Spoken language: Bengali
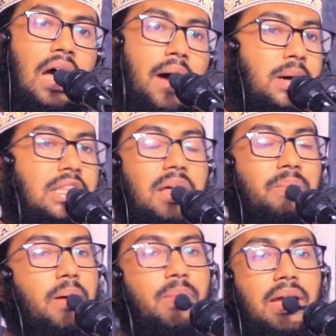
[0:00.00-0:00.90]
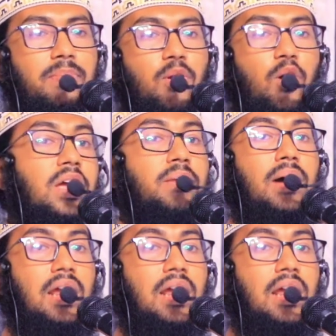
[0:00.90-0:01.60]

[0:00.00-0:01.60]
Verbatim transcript: আমাদের বাবা ইব্রাহিম